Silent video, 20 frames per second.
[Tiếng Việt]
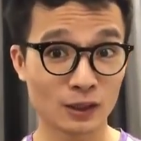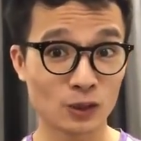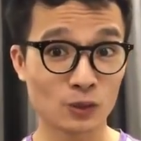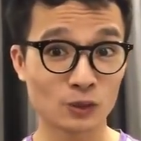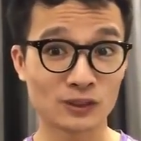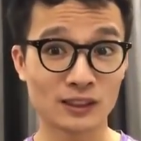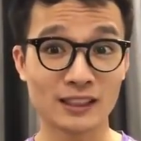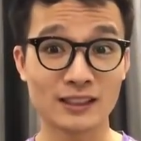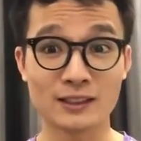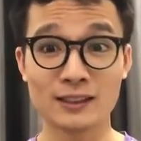Hùng
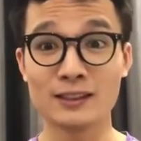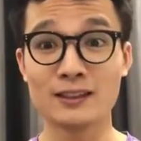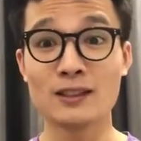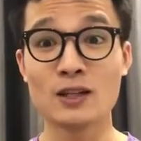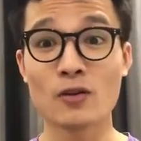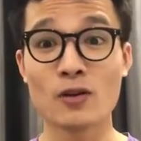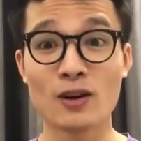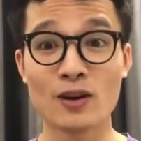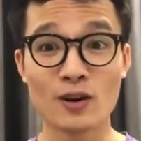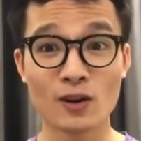sẽ giới
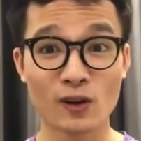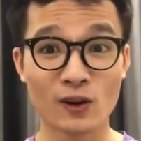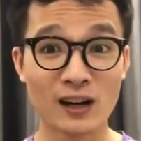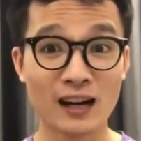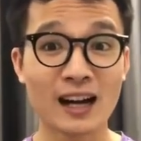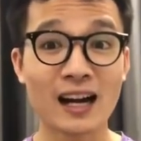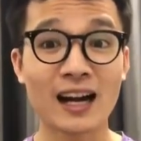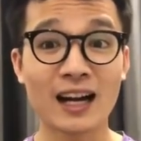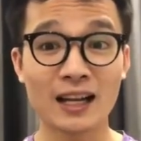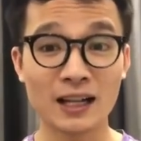thiệu đến nó
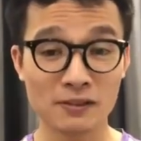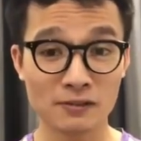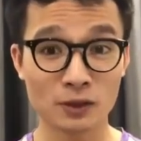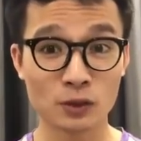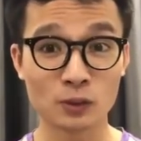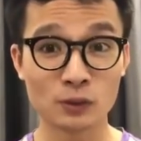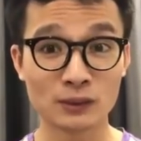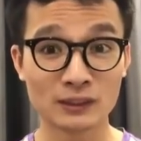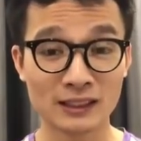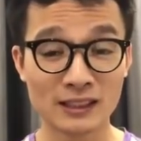ngay và
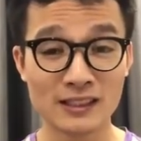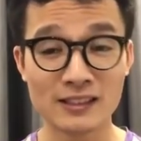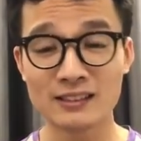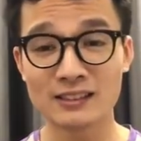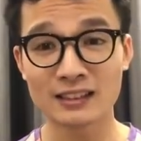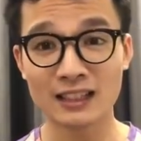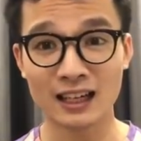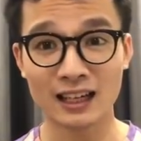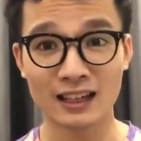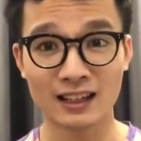Hùng tin
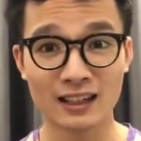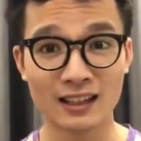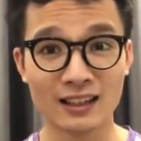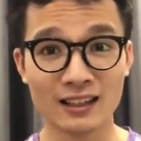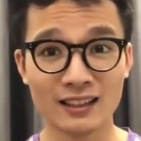rằng